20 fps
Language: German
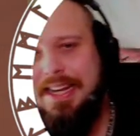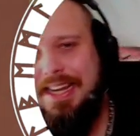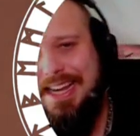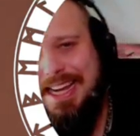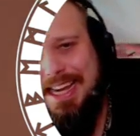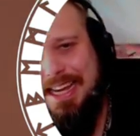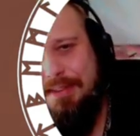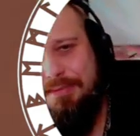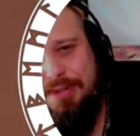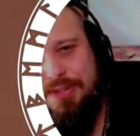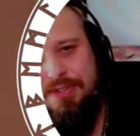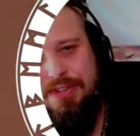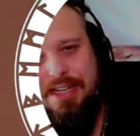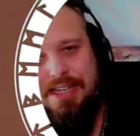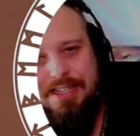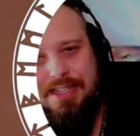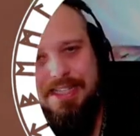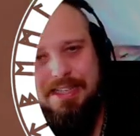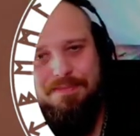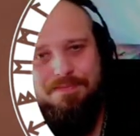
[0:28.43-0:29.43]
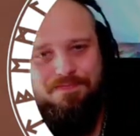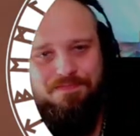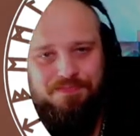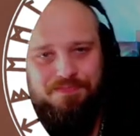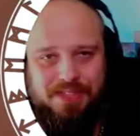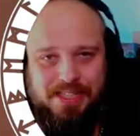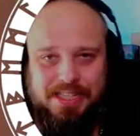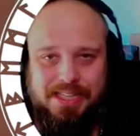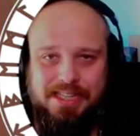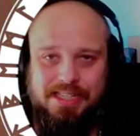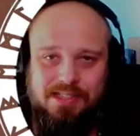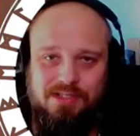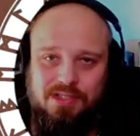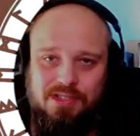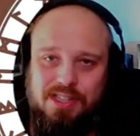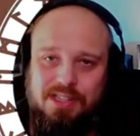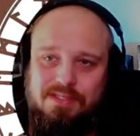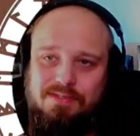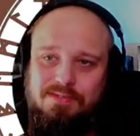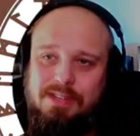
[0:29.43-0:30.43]
Aber so langsam
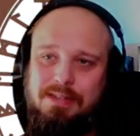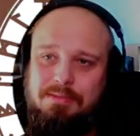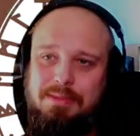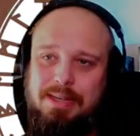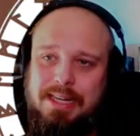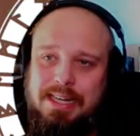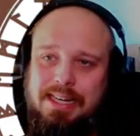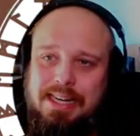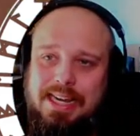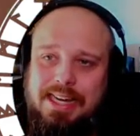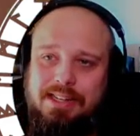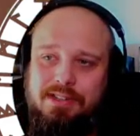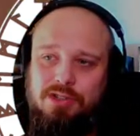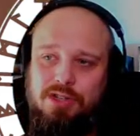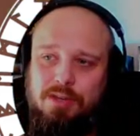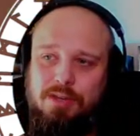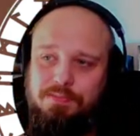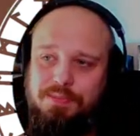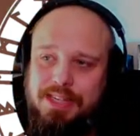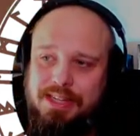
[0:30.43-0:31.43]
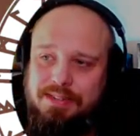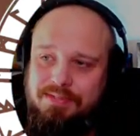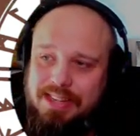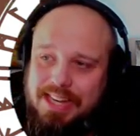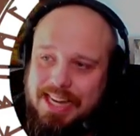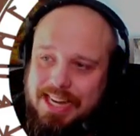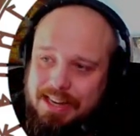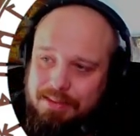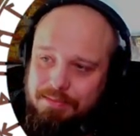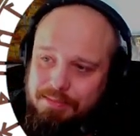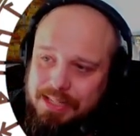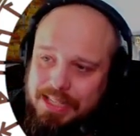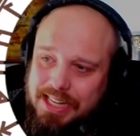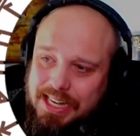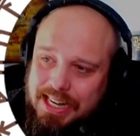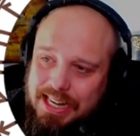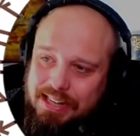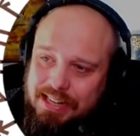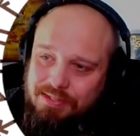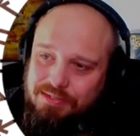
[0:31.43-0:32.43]
sollten wir mal ankommen, denn wir haben hier
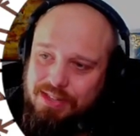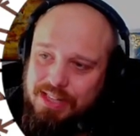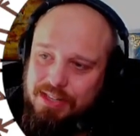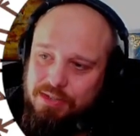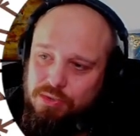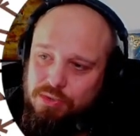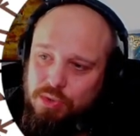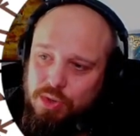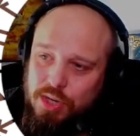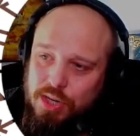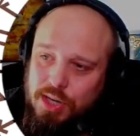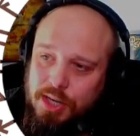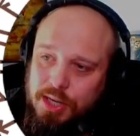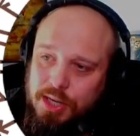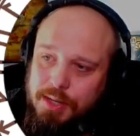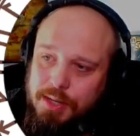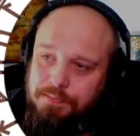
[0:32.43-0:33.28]
einfach nur